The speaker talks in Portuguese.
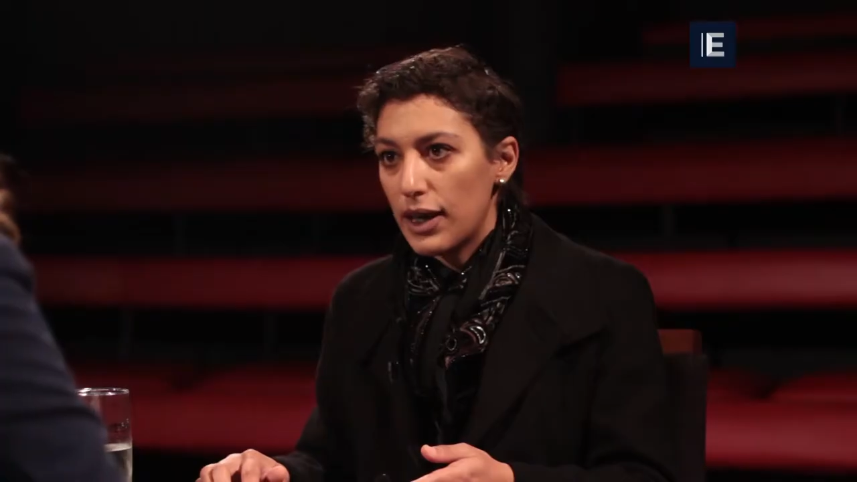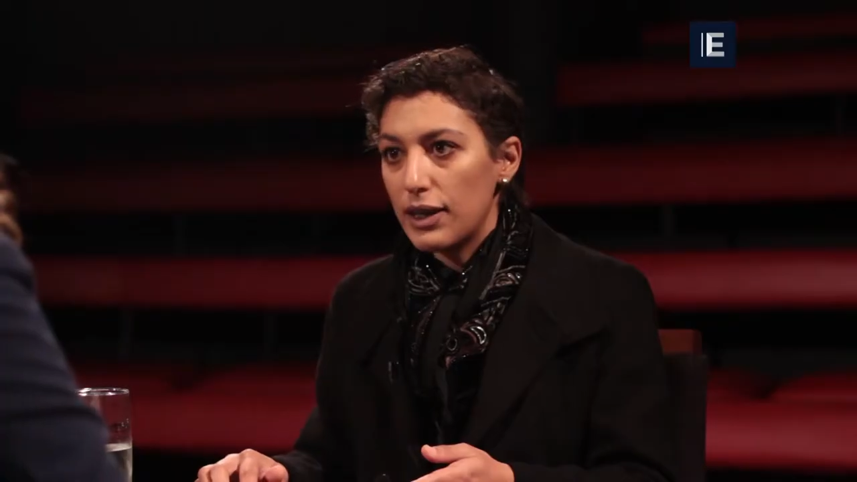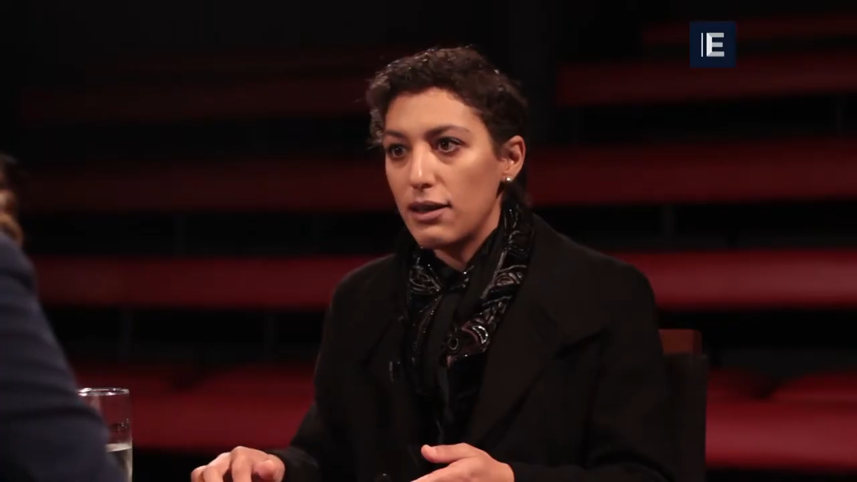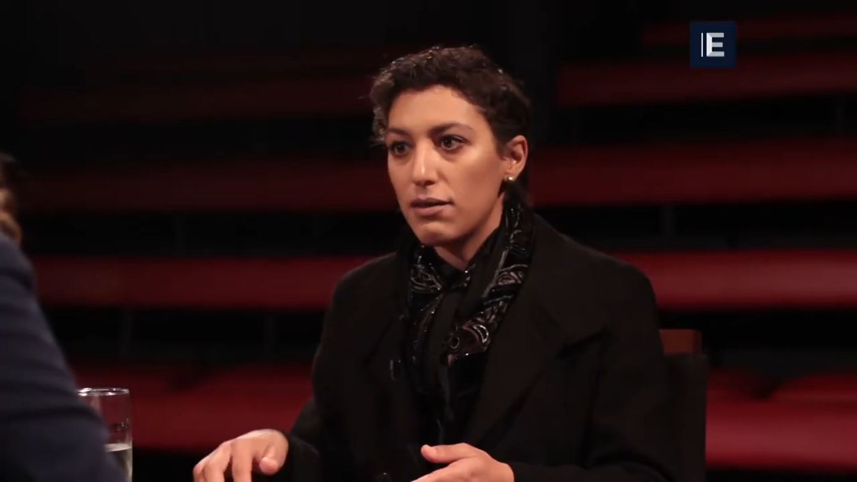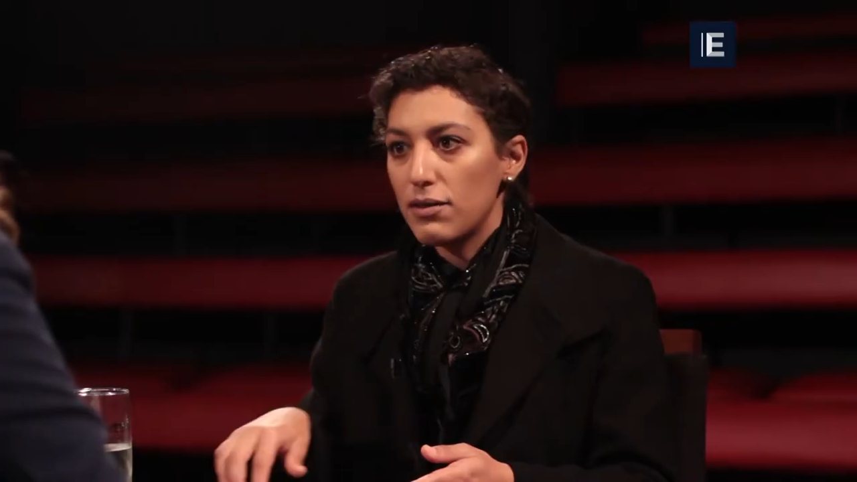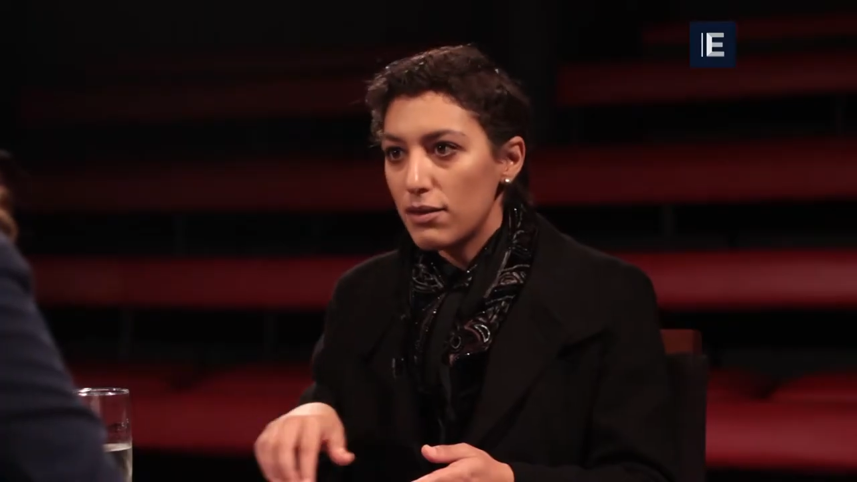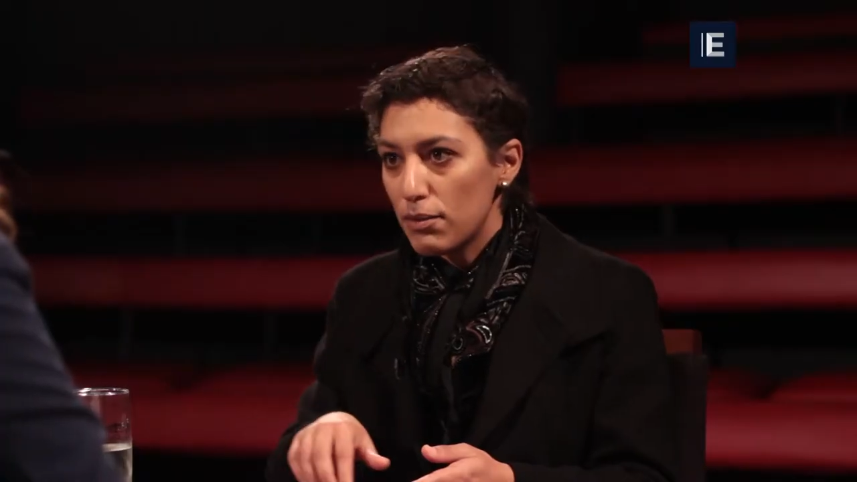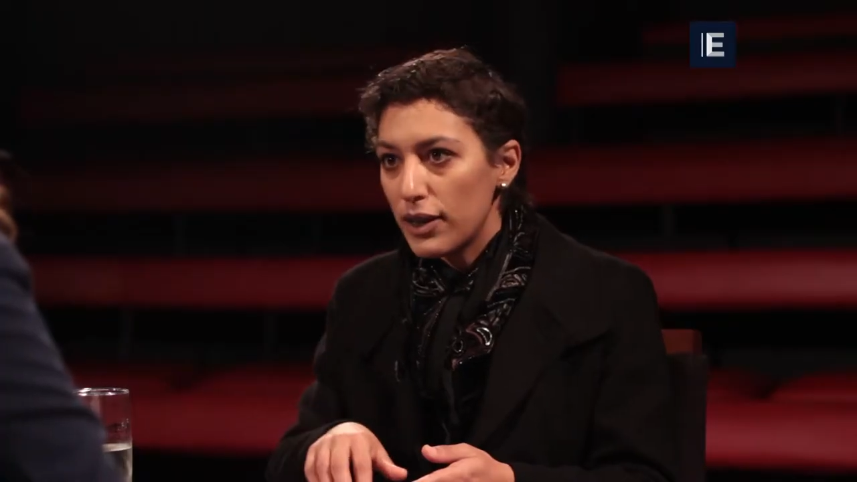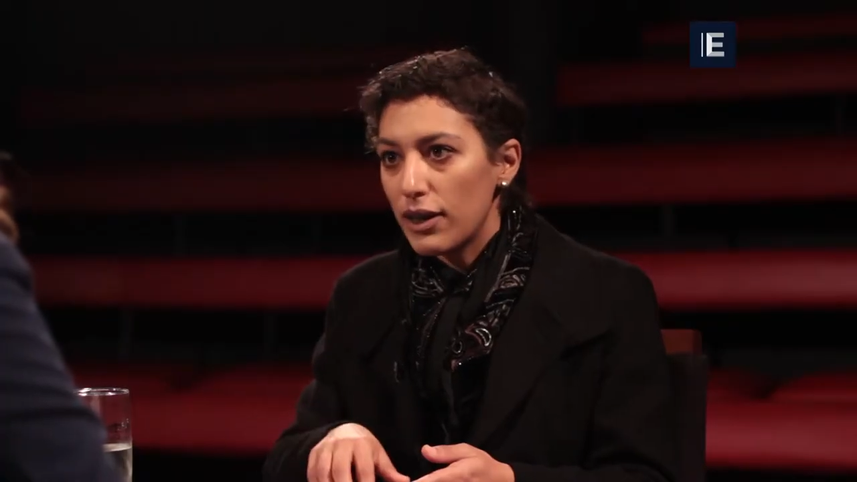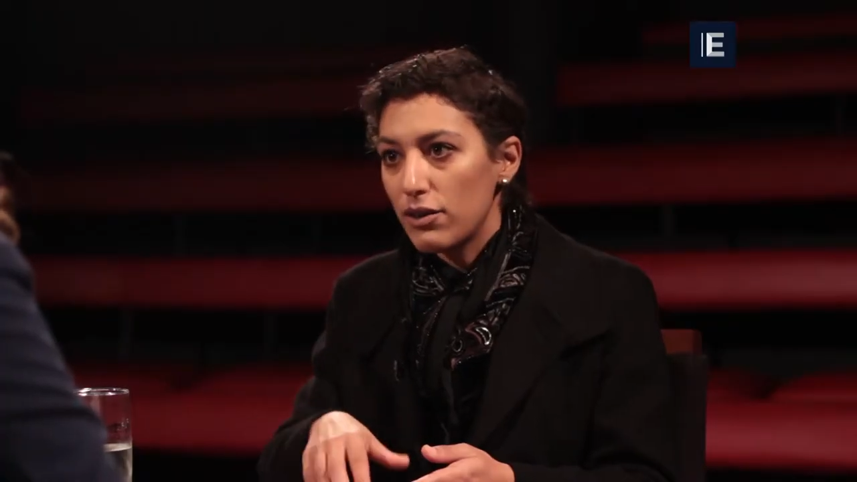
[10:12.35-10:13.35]
aí a
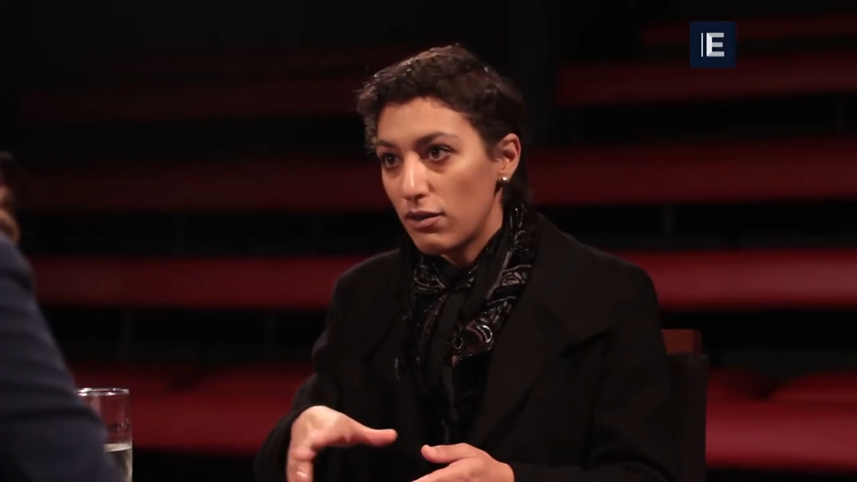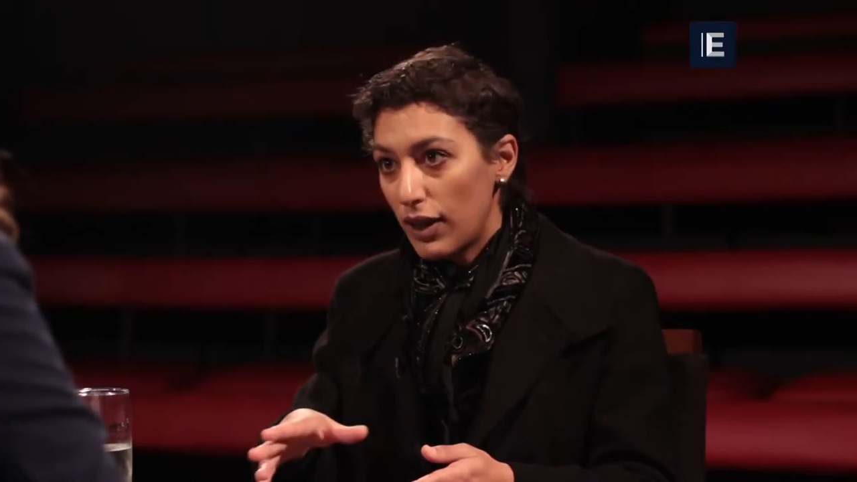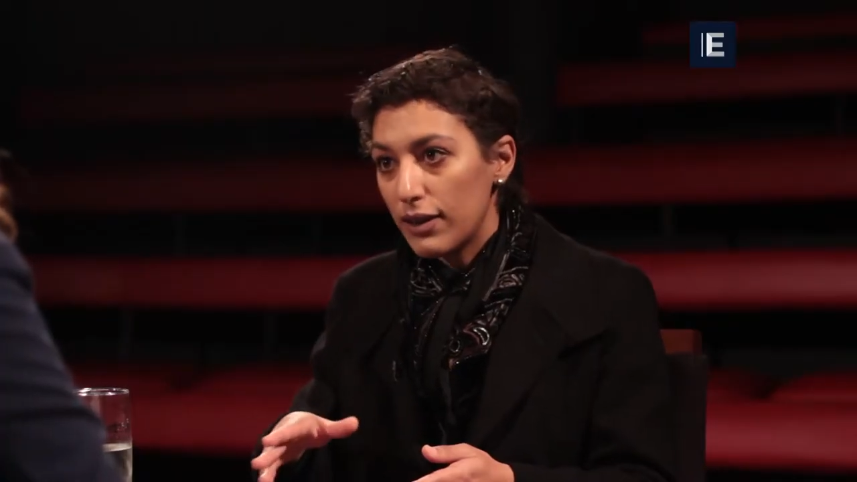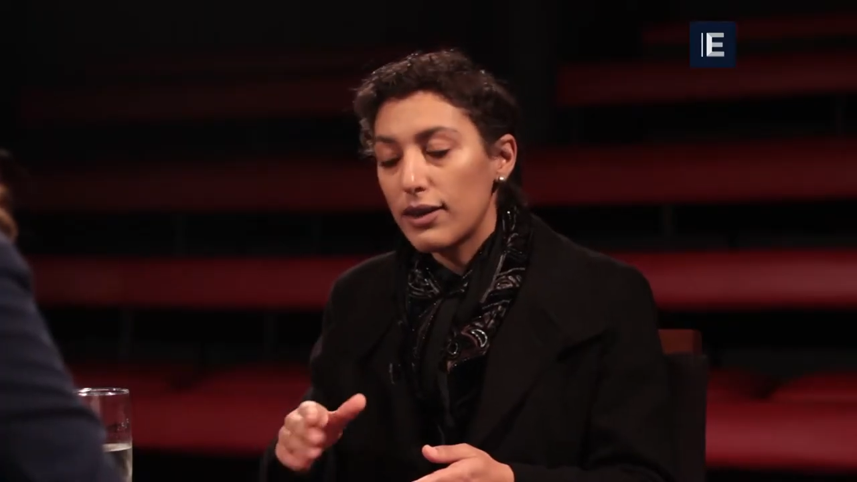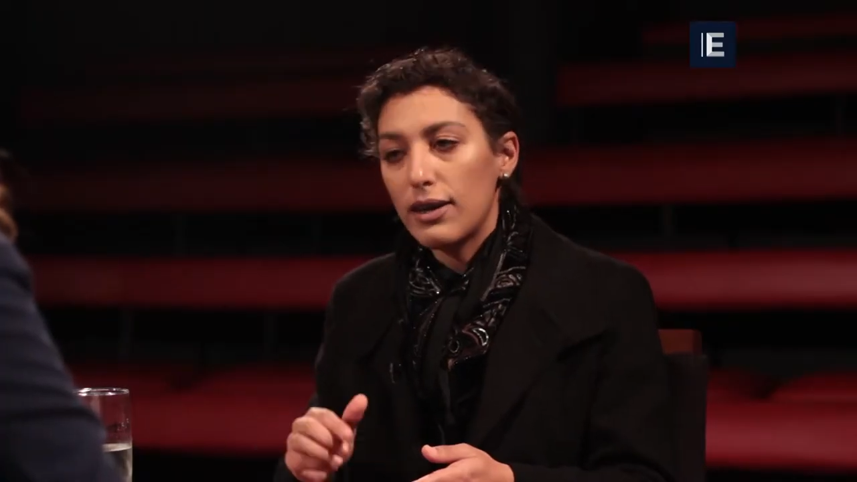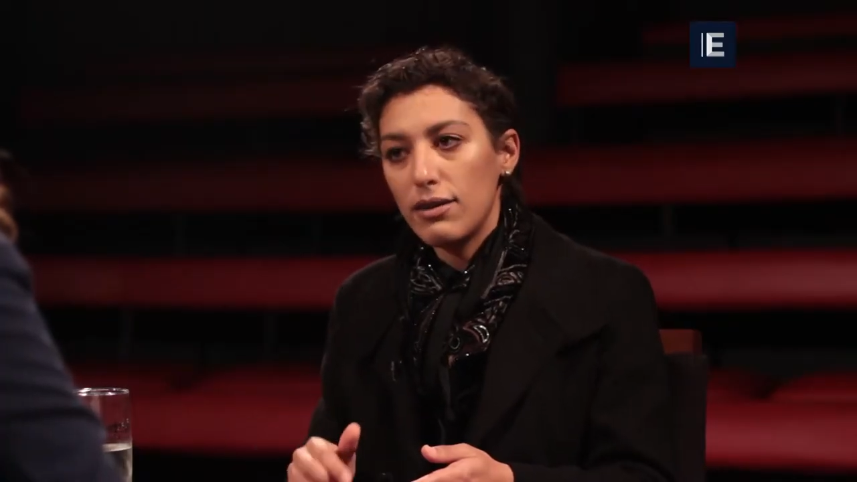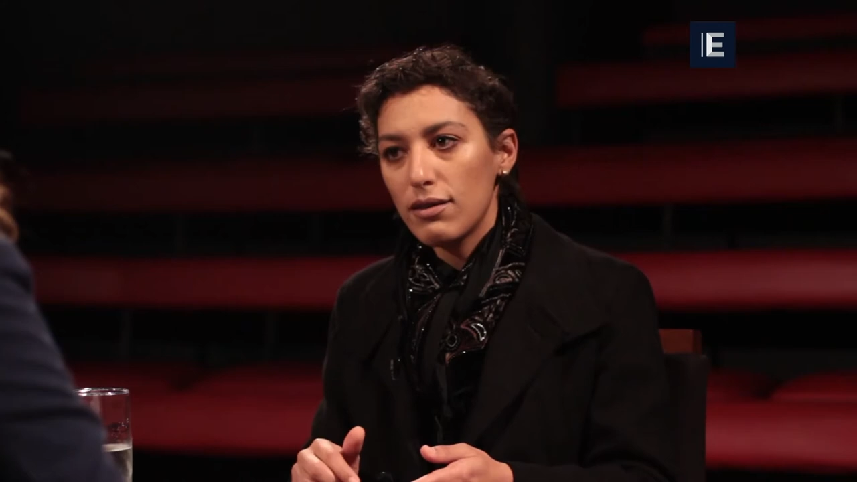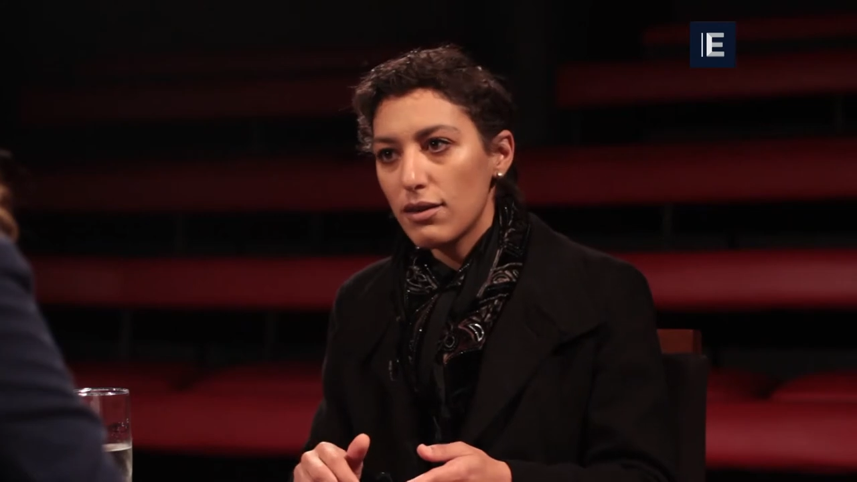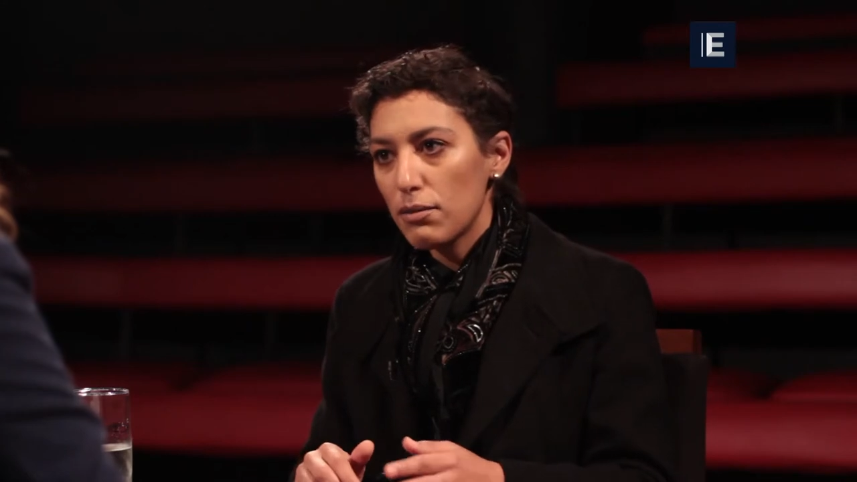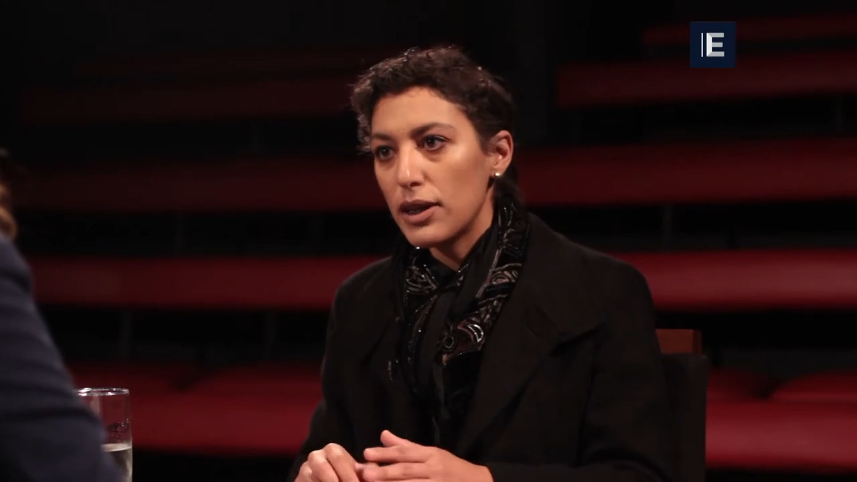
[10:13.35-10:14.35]
visibilidade regulada está
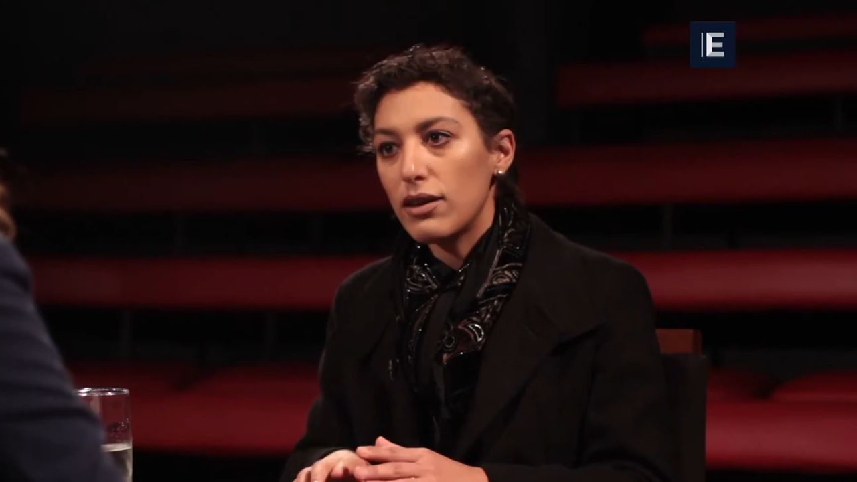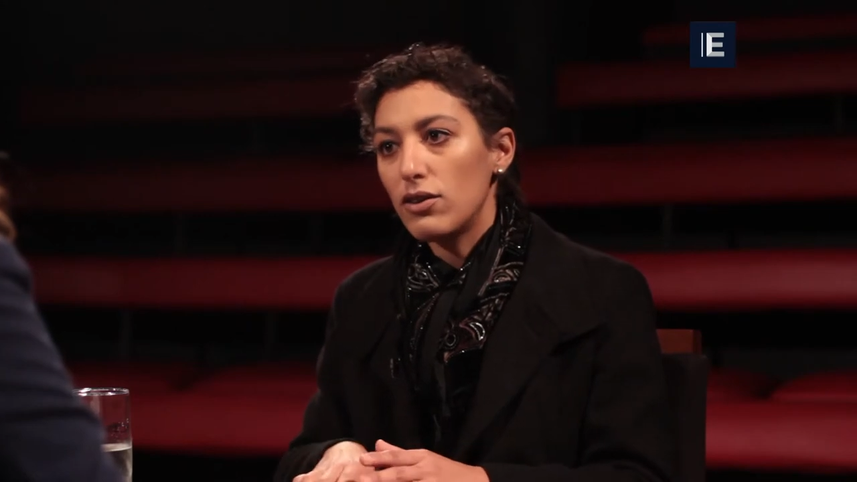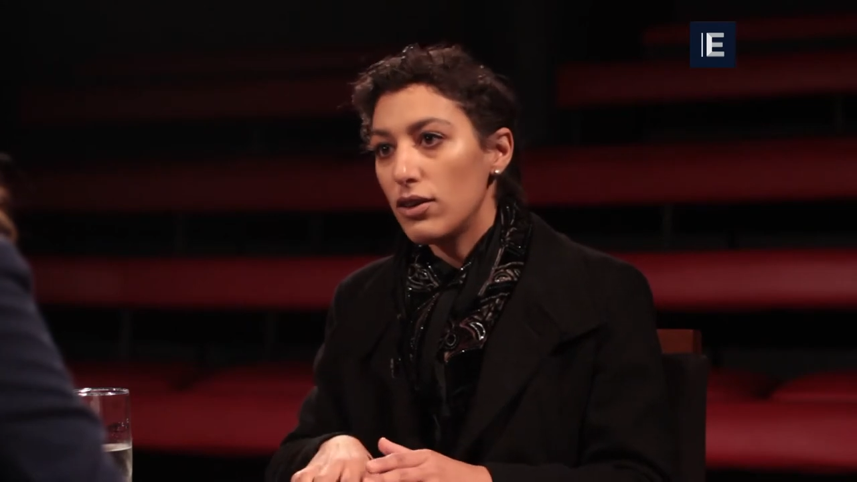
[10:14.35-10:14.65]
nisso também,